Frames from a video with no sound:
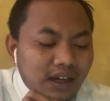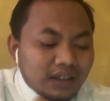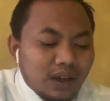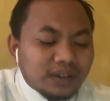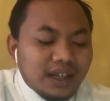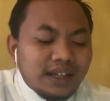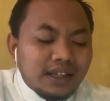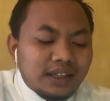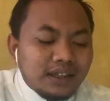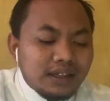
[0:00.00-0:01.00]
Tautan
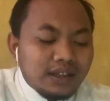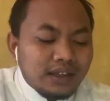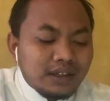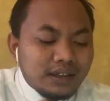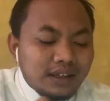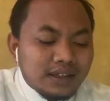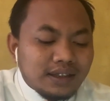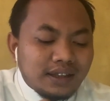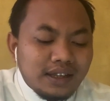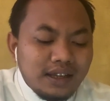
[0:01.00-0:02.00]
ini
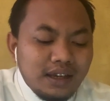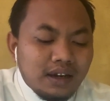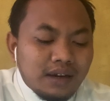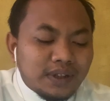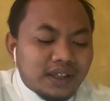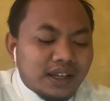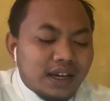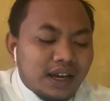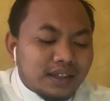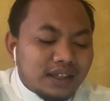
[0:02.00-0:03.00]
industri
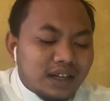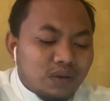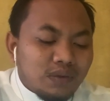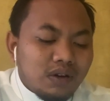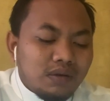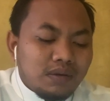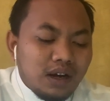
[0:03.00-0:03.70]
Kementerian Haji dan Umroh